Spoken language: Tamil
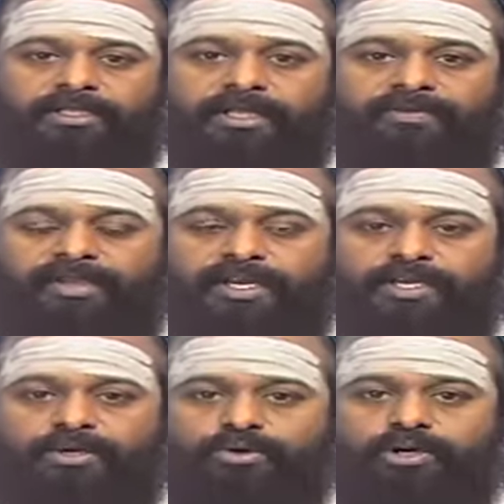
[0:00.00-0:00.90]

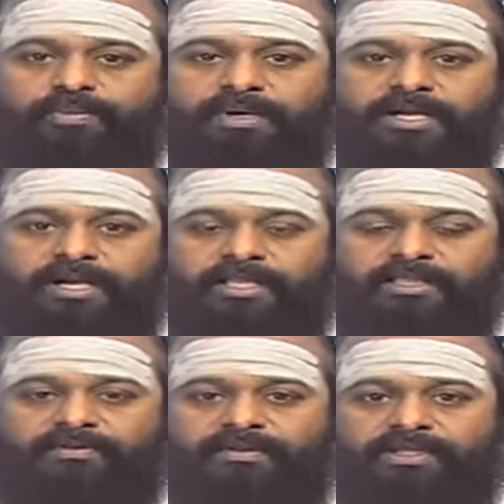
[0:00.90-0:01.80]
தேவையற்ற குழப்பங்களை
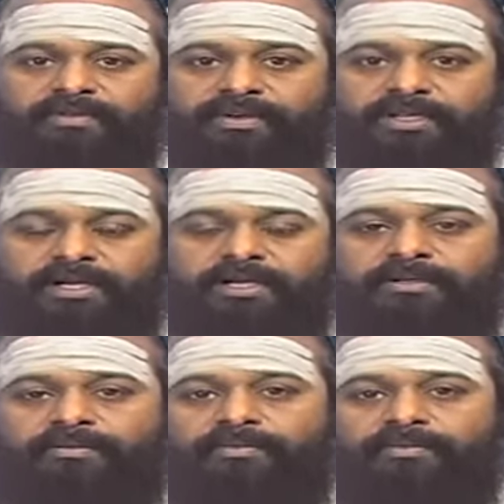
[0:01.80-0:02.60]
தவிர்த்து விடுங்கள்